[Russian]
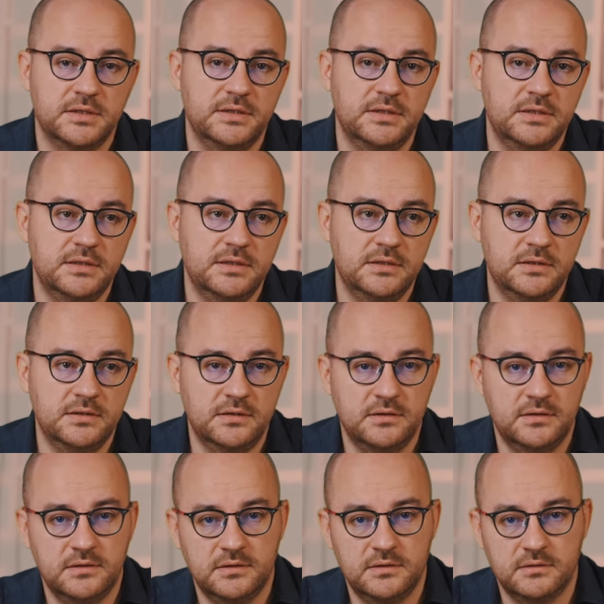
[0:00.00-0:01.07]

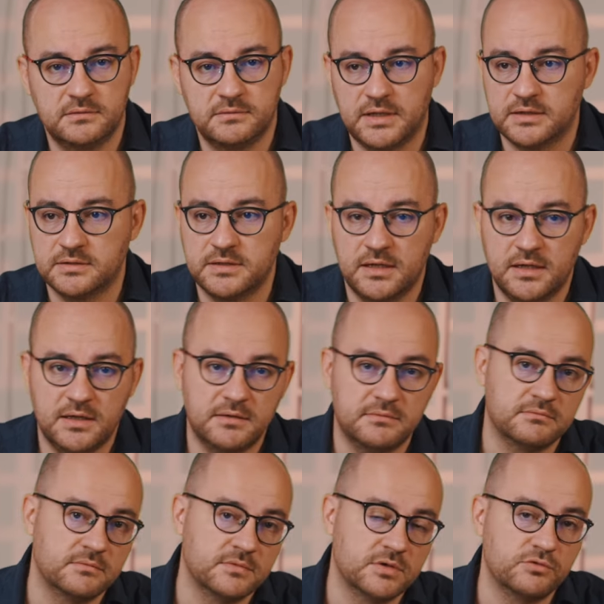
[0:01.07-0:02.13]
и
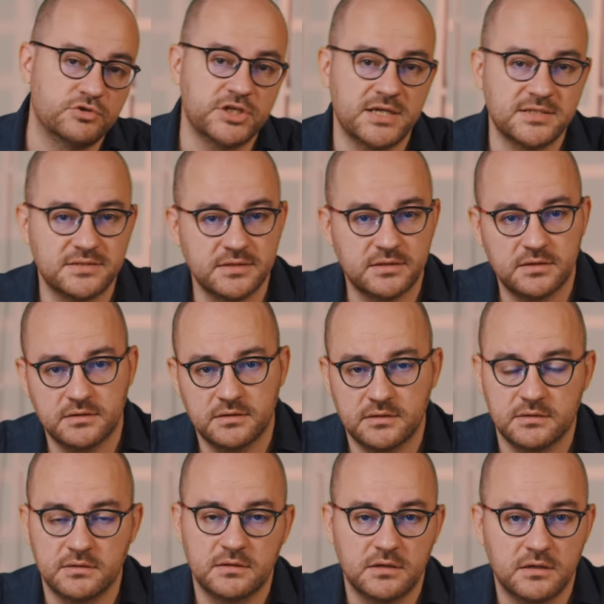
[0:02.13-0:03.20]
тогда
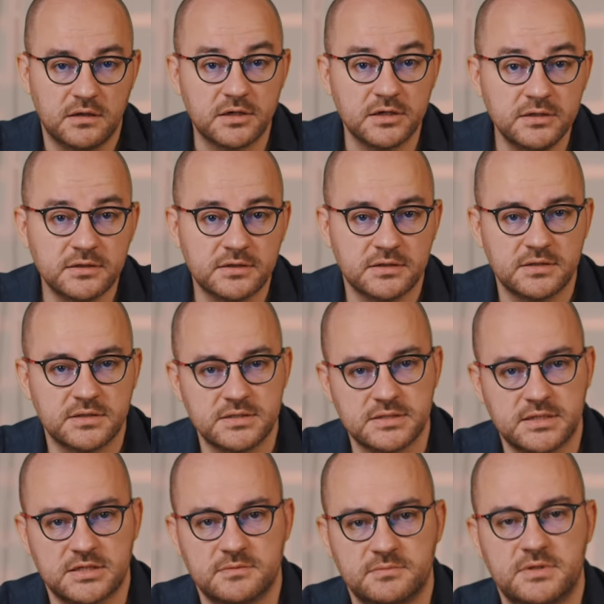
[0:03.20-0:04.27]
участники рынка,
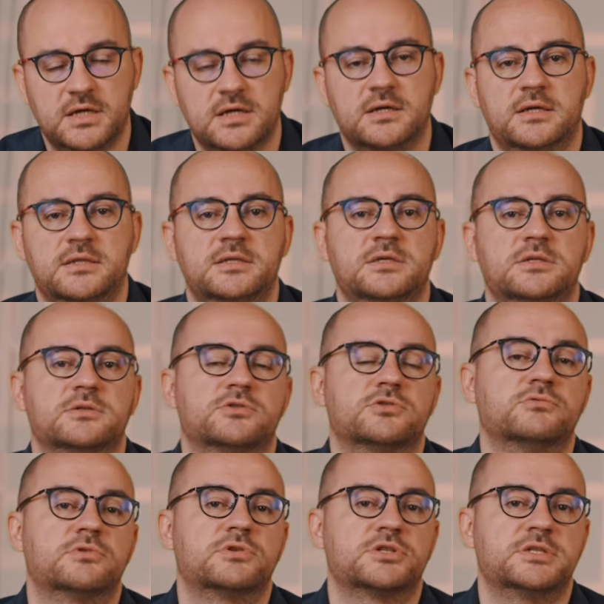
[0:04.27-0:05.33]
скажем так, они
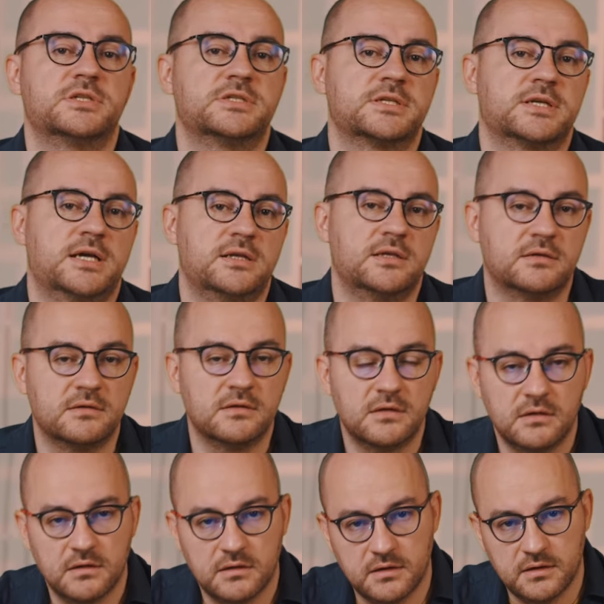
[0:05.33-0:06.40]
судорожно искали
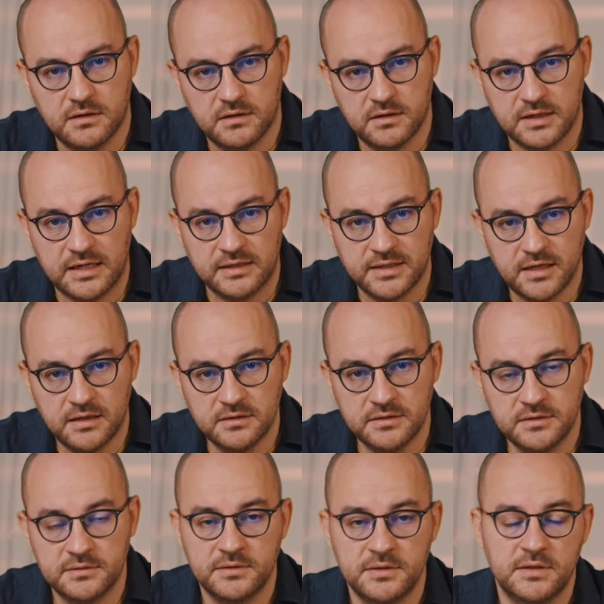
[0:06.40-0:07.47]

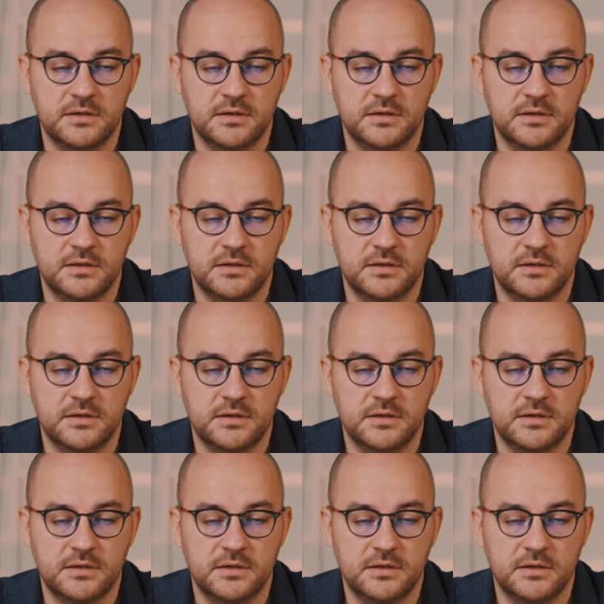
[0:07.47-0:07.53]
каналы,